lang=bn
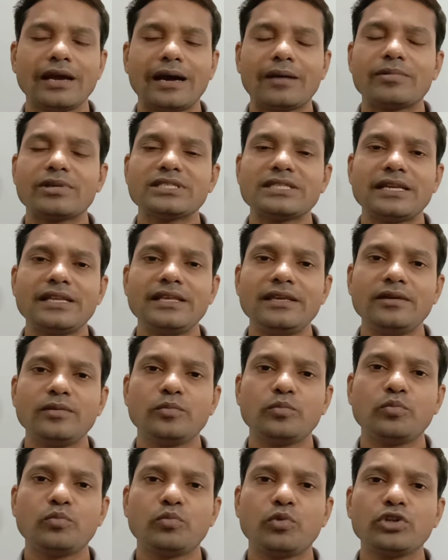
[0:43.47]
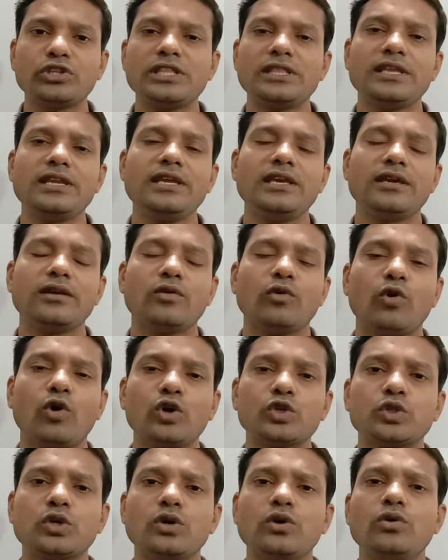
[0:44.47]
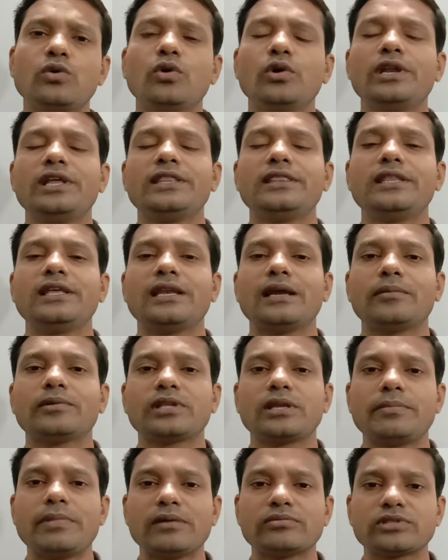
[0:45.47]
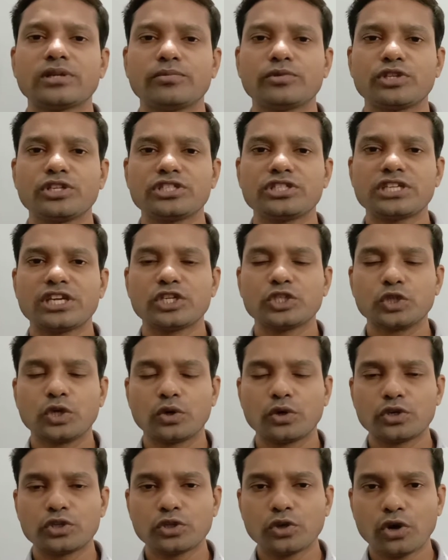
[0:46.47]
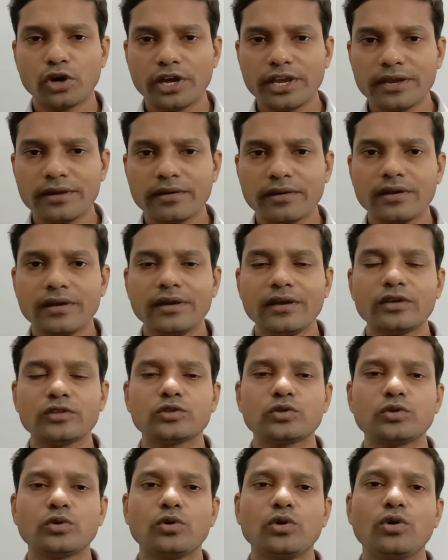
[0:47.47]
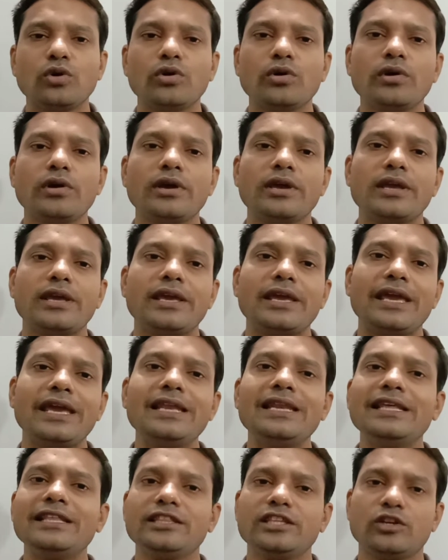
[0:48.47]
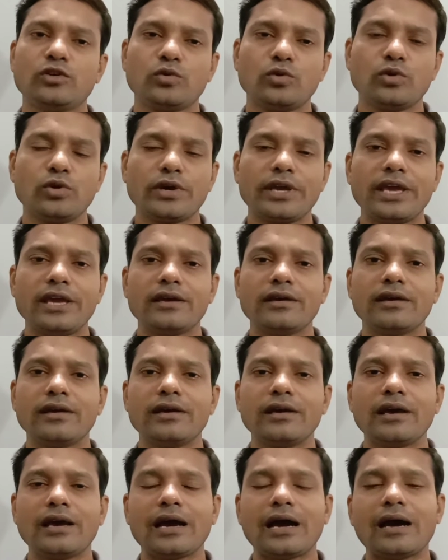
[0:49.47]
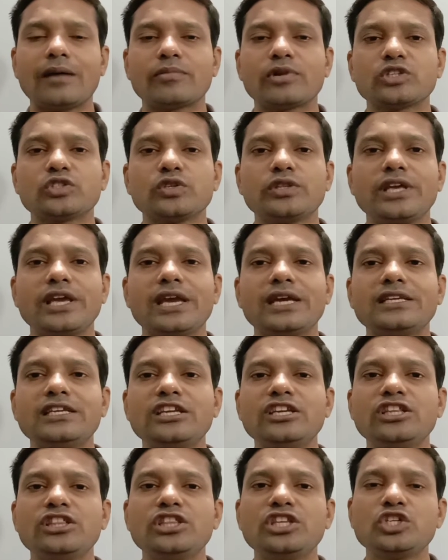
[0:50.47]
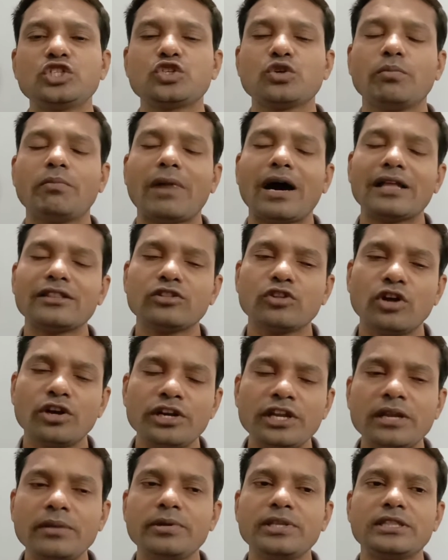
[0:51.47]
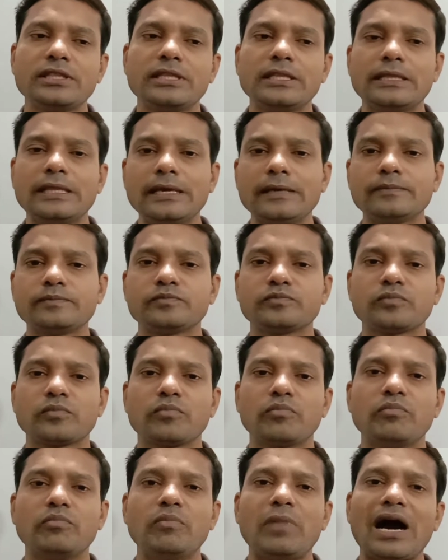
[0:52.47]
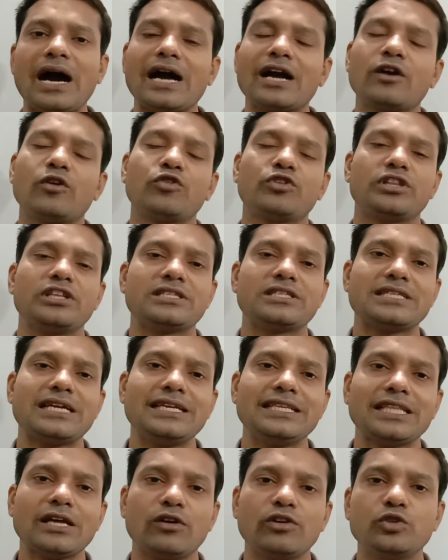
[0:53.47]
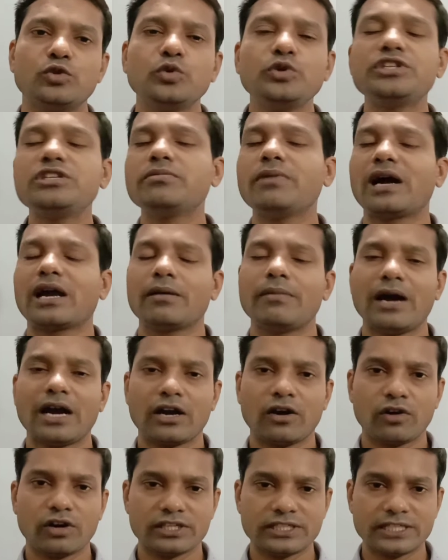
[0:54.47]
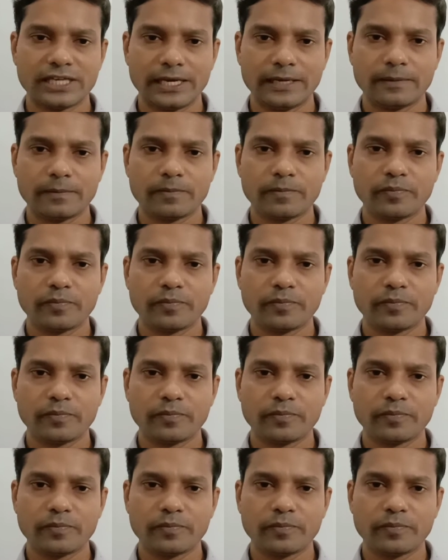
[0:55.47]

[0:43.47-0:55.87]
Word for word: আমরা জানি প্রতিদিনই অসংখ্য লেনদেন আমাদের ব্যবসা প্রতিষ্ঠানে সংগঠিত হয় তো এই লেনদেনগুলোকে আমরা যদি একটি নির্দিষ্ট মানদণ্ডের ভিত্তিতে ভাগ করতে চাই তাহলে দুইটি ভাগে ভাগ করা যায়